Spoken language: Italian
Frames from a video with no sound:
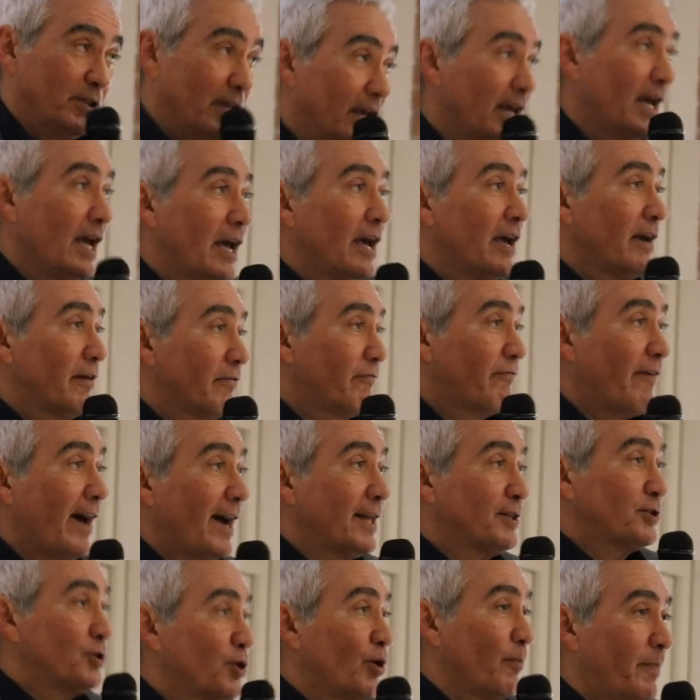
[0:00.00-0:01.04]
sentono
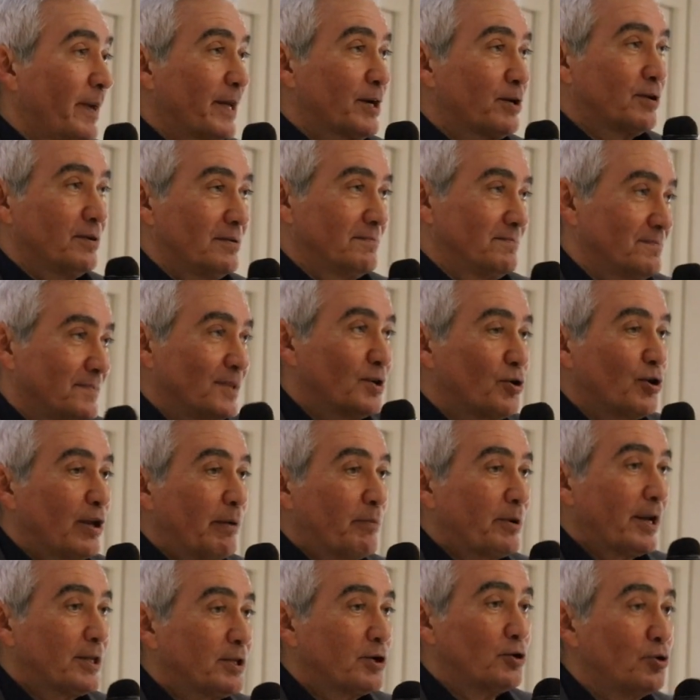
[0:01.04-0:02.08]
protagonisti delle proprie
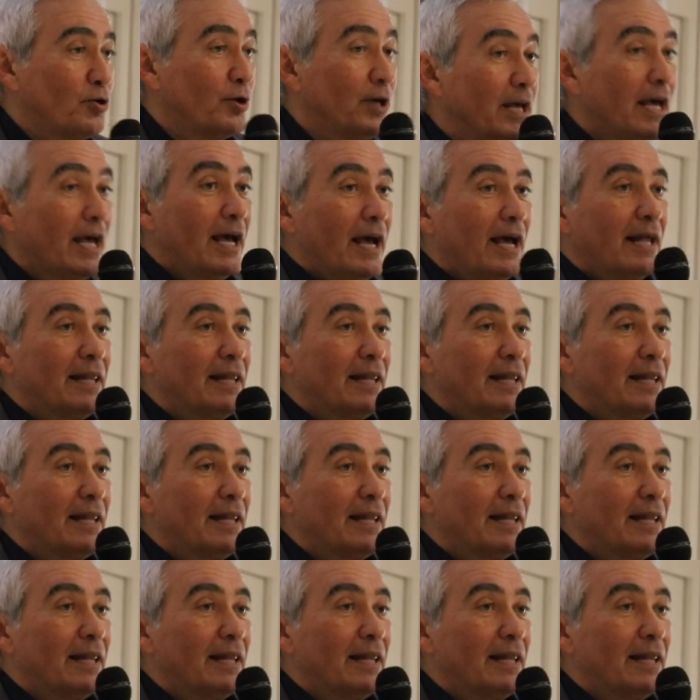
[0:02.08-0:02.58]
scelte.